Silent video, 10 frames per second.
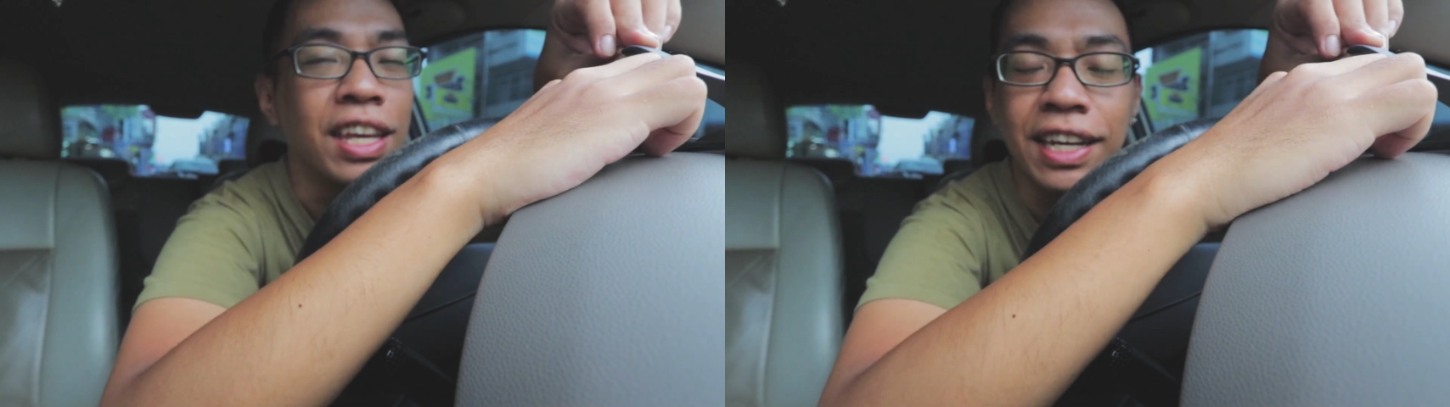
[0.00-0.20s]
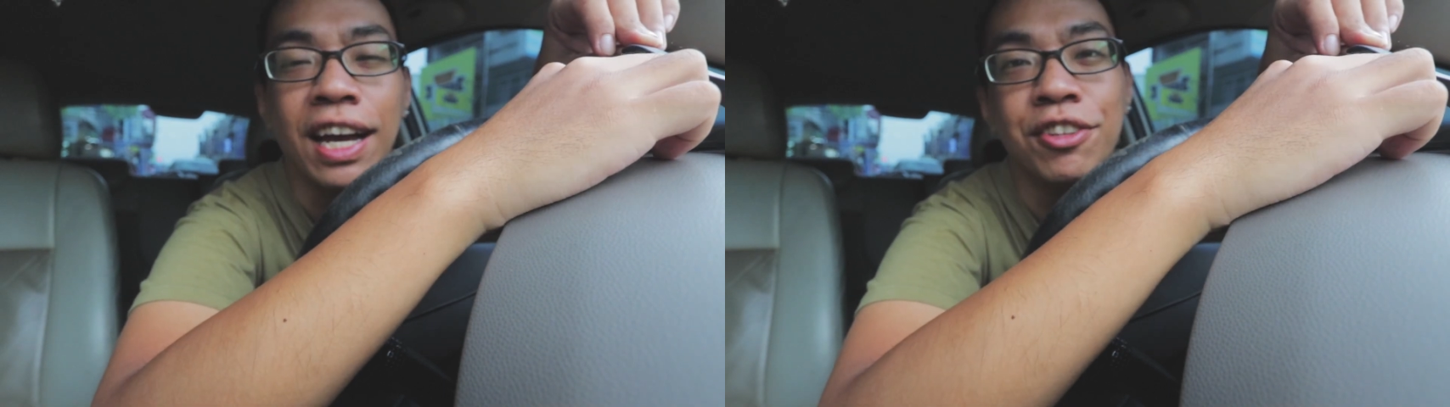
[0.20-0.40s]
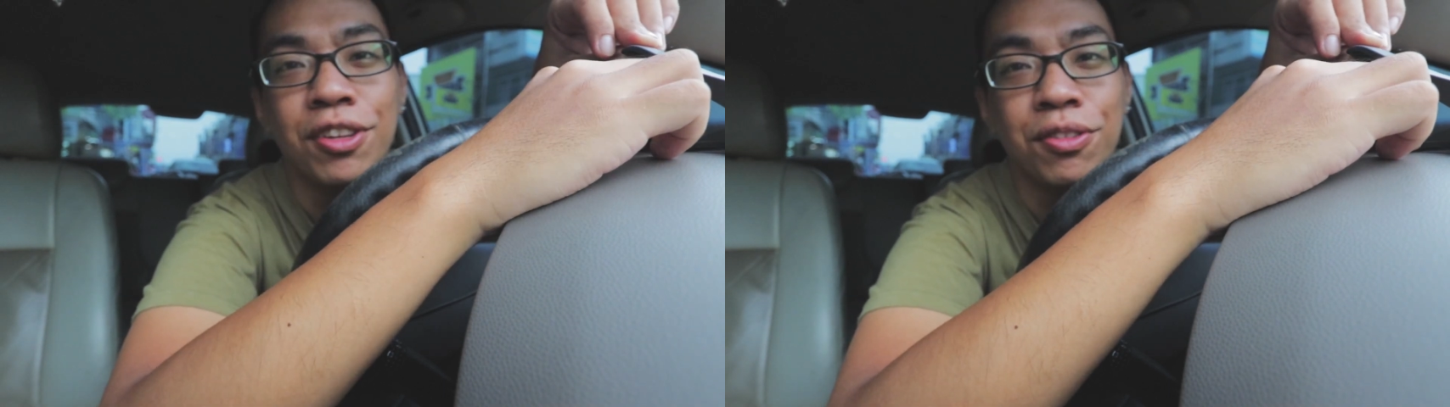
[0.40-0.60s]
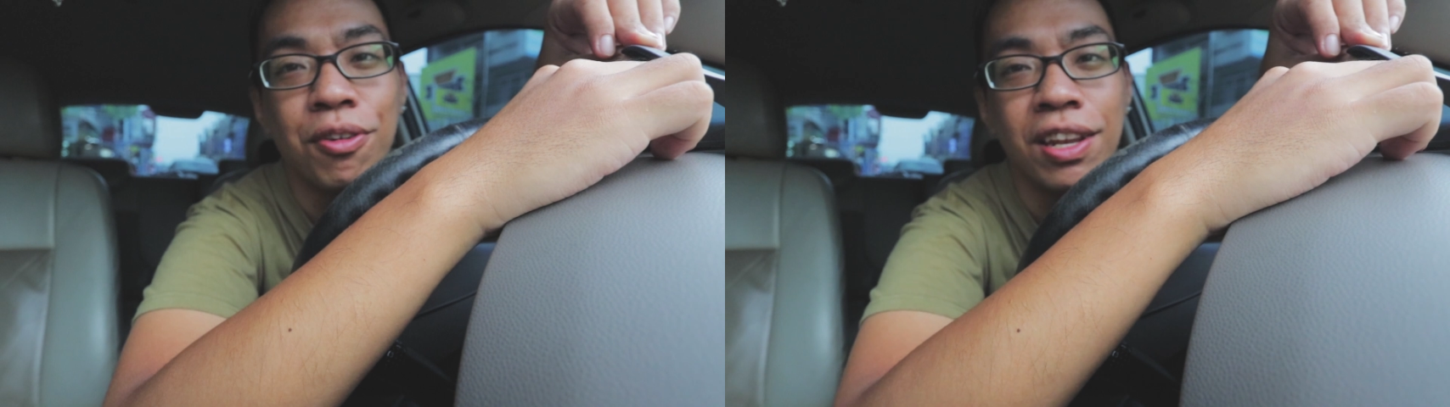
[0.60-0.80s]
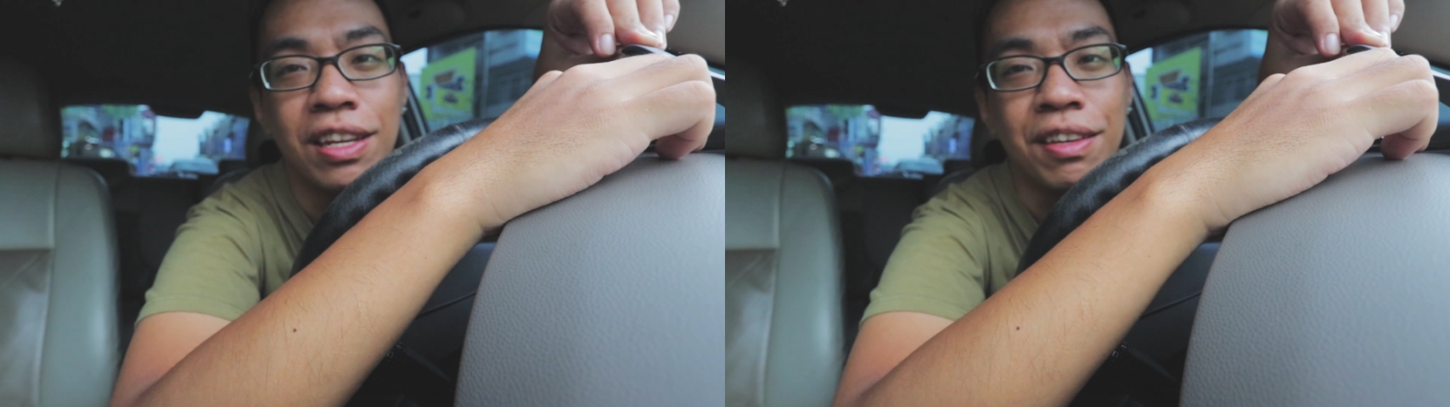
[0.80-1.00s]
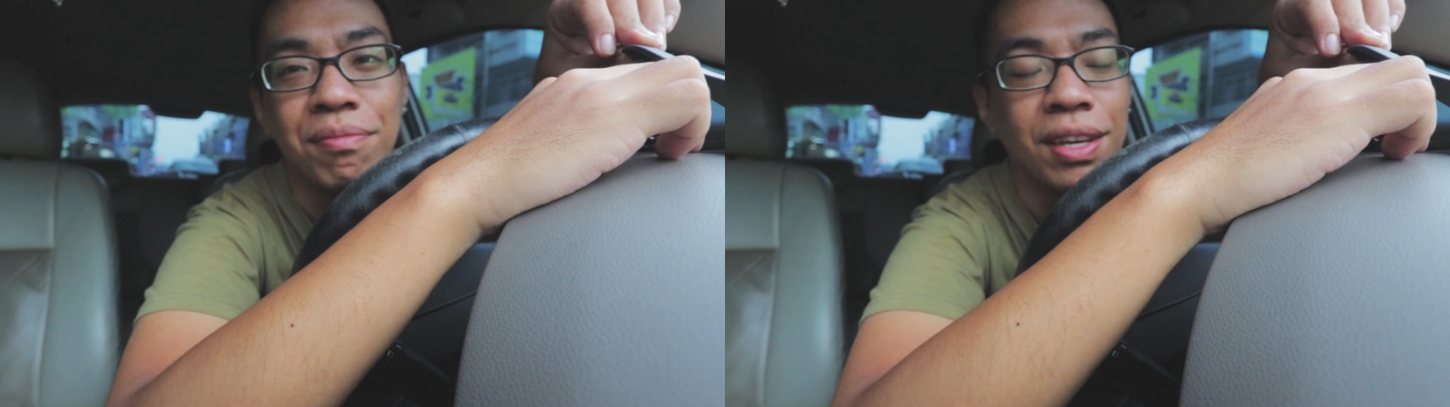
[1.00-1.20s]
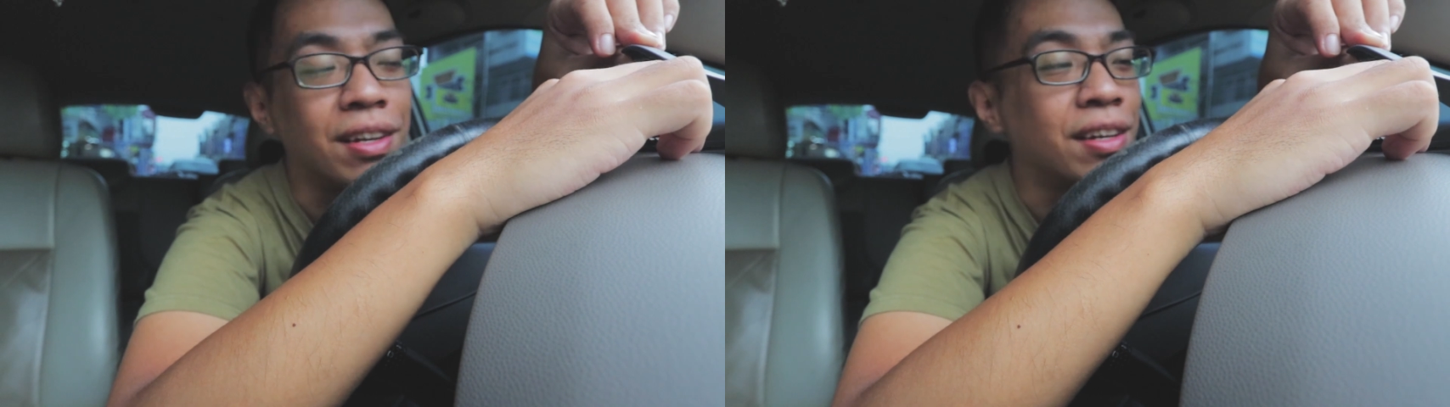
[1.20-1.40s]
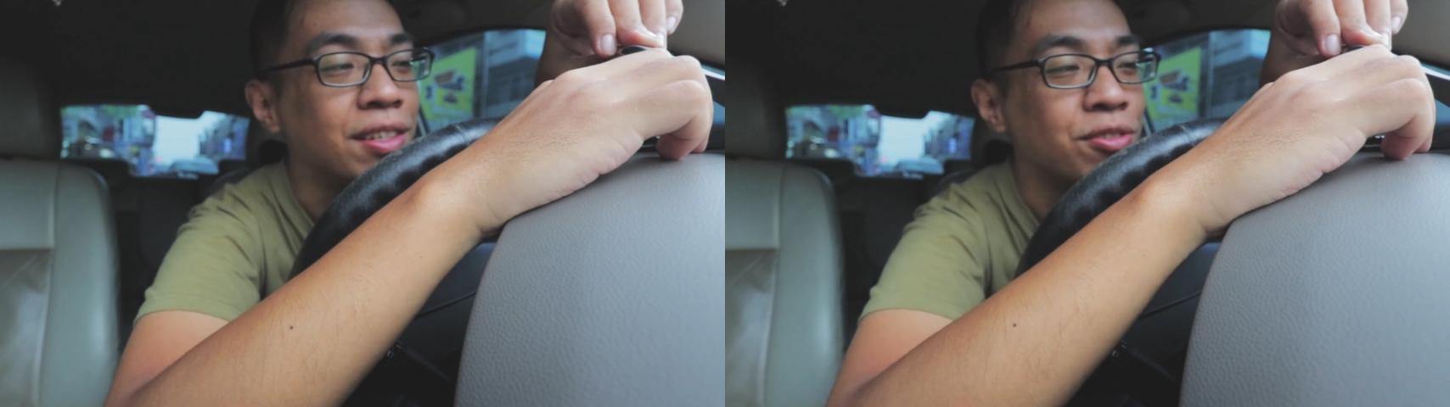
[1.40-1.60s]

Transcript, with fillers: 应该就是欢乐影片了，